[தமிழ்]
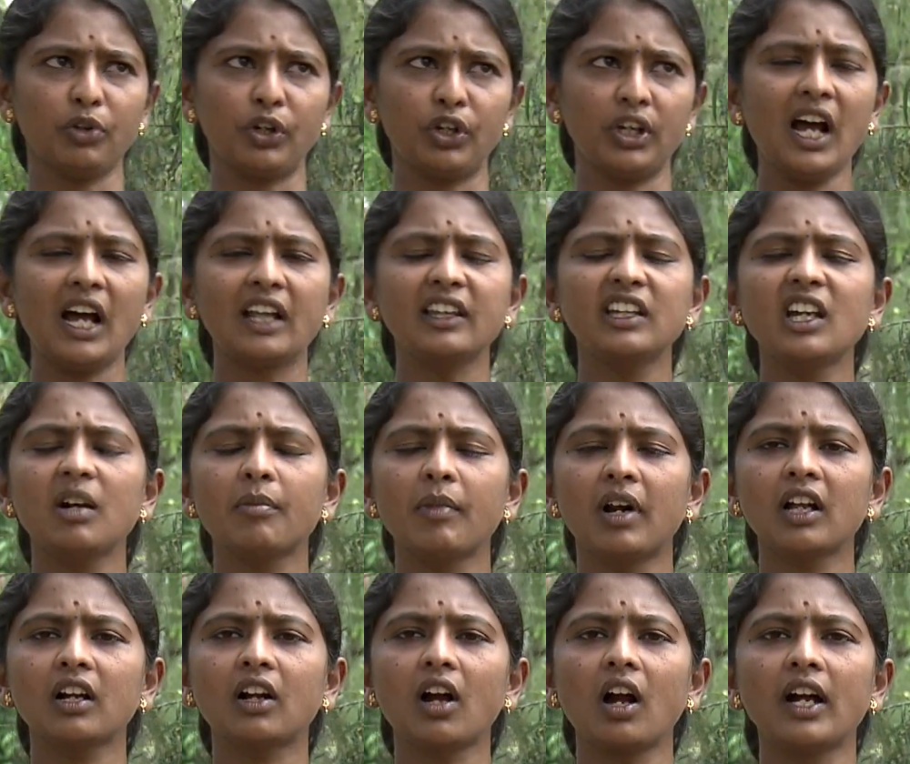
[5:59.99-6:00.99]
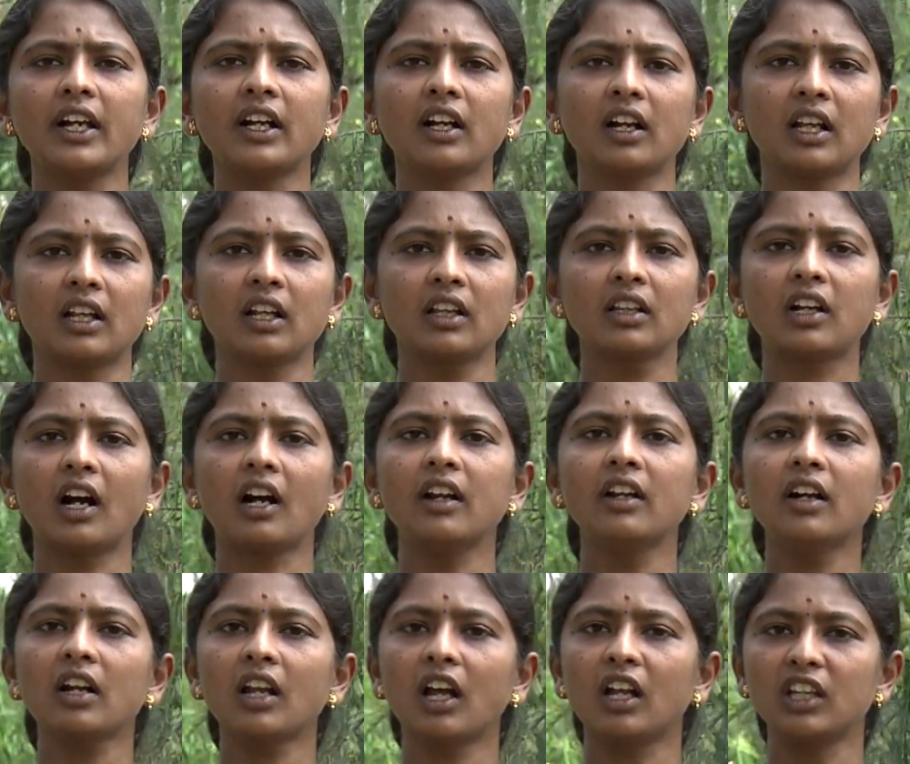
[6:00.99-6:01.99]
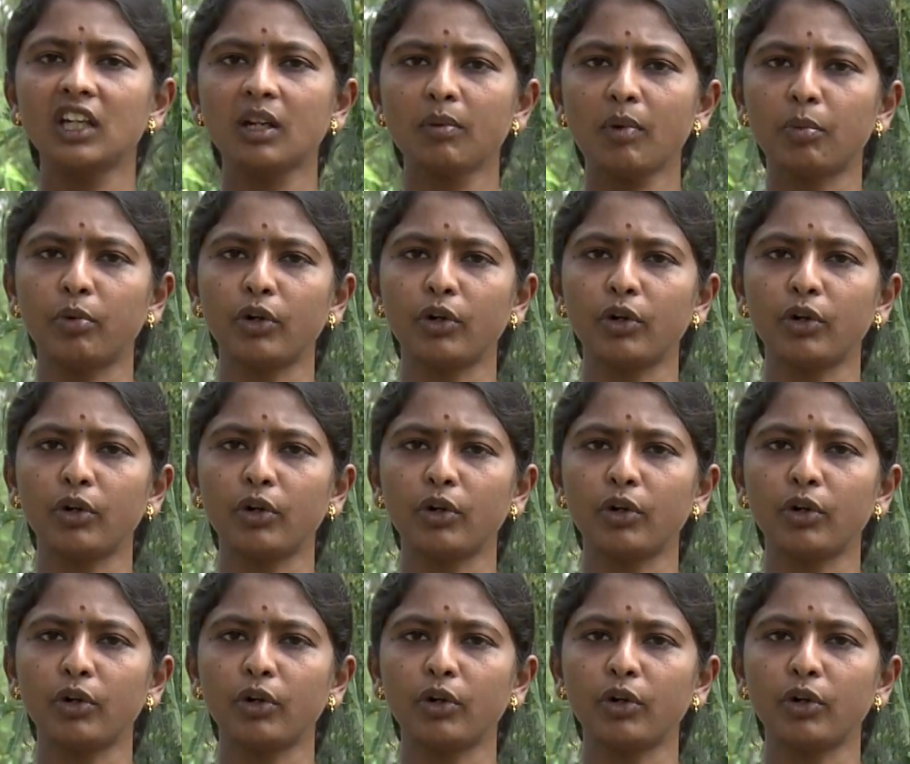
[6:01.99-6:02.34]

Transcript: முடியும்னா அதிகமான காய்கள் அதாவது கணுகள் அதிகமாக